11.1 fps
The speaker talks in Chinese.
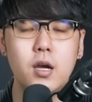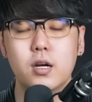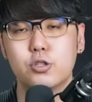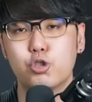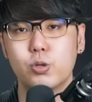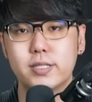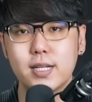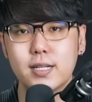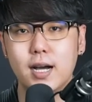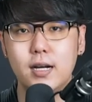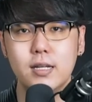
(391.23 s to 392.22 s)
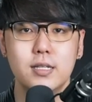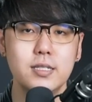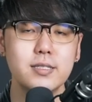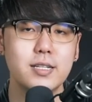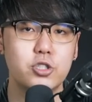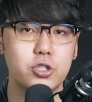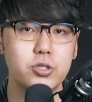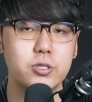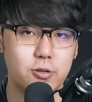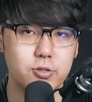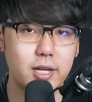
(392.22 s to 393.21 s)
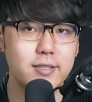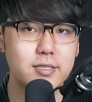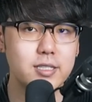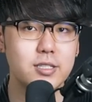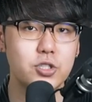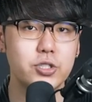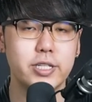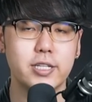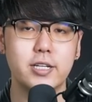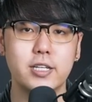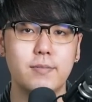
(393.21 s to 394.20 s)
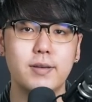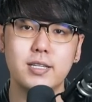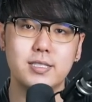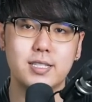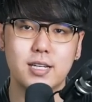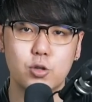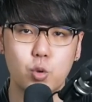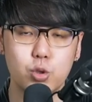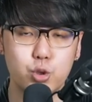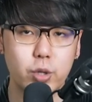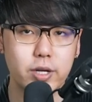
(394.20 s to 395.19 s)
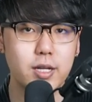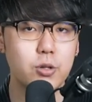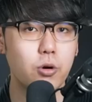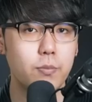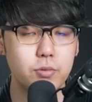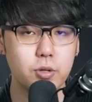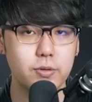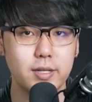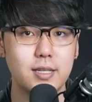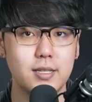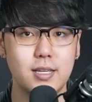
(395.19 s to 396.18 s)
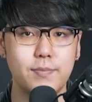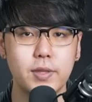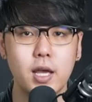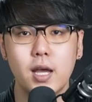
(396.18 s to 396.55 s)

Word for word: 而除了健康，现在吃早餐这件事情呢，也比以前多出了更多不同的意义。